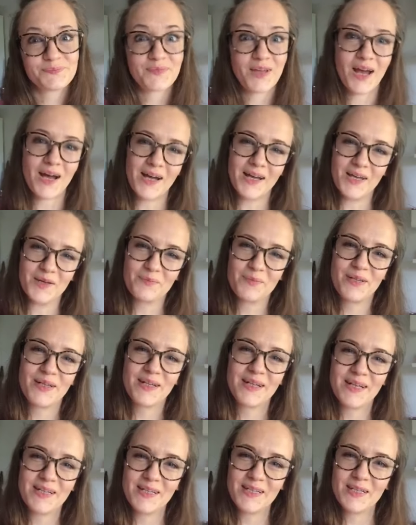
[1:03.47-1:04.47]
Hi, ich bin die
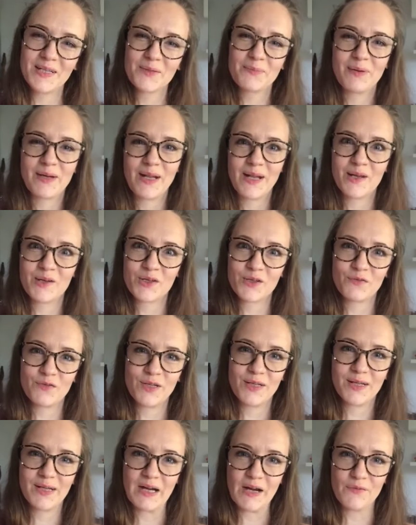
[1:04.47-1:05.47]
Nadine, ich bin
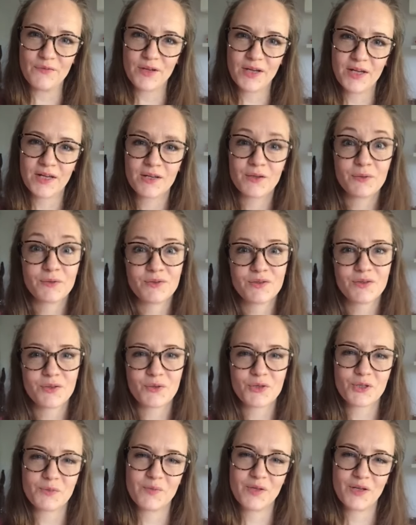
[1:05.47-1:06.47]
leidenschaftliche Grafikerin und
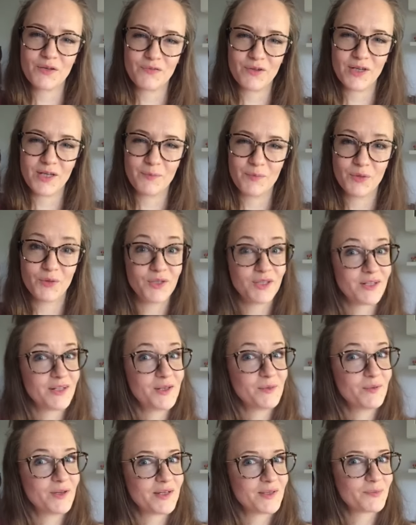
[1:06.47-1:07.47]
Social Media verliebt und ich
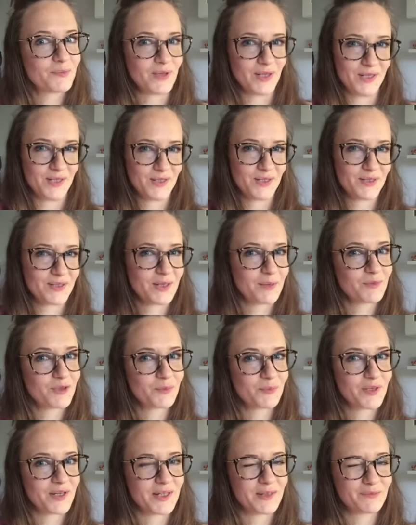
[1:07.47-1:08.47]
liebe es, beides
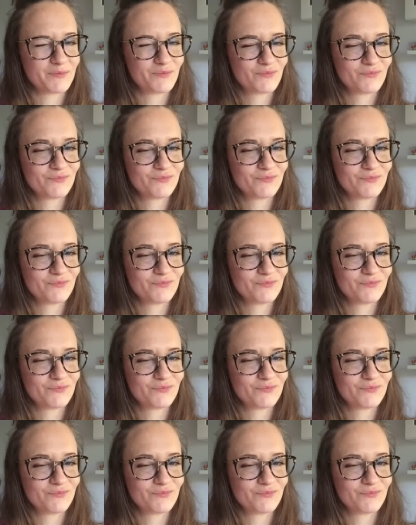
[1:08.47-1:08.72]
zusammenzubringen.